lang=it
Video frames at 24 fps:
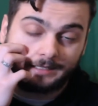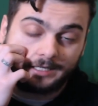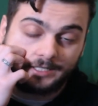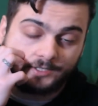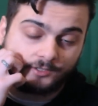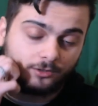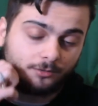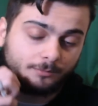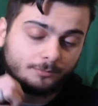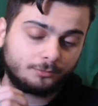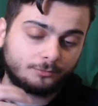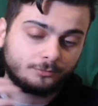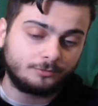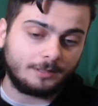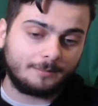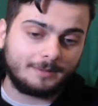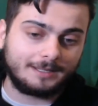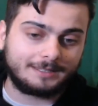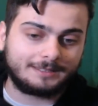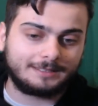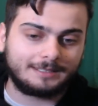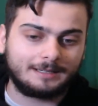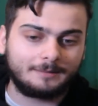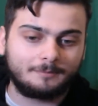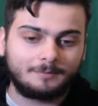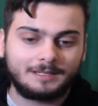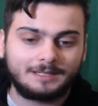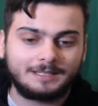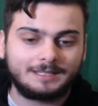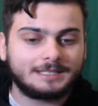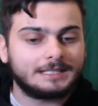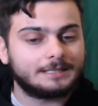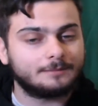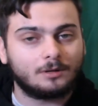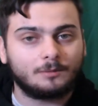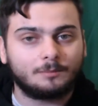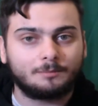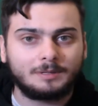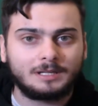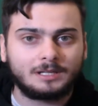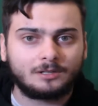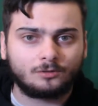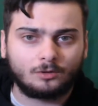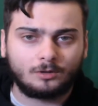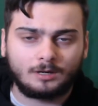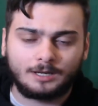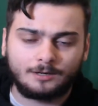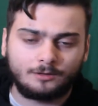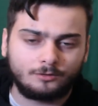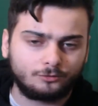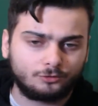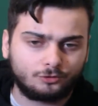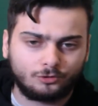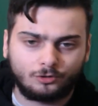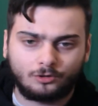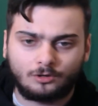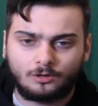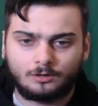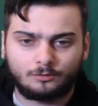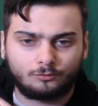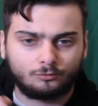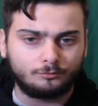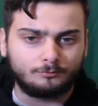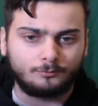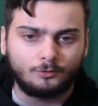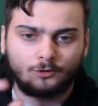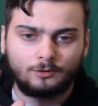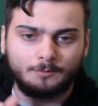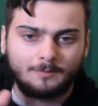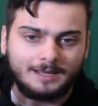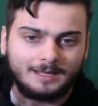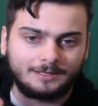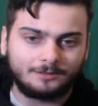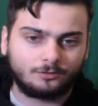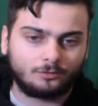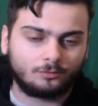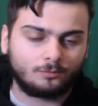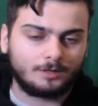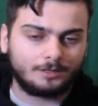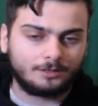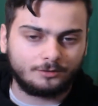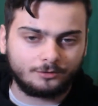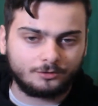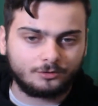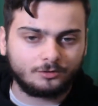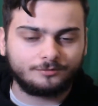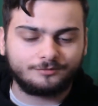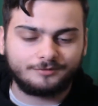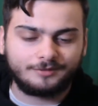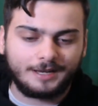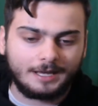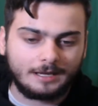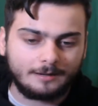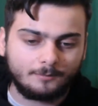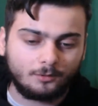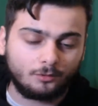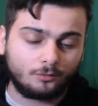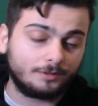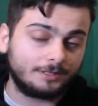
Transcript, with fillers: adesso l'ho potuta mettere benissimo a piccola, non ho alcun movimento quando sto fermo,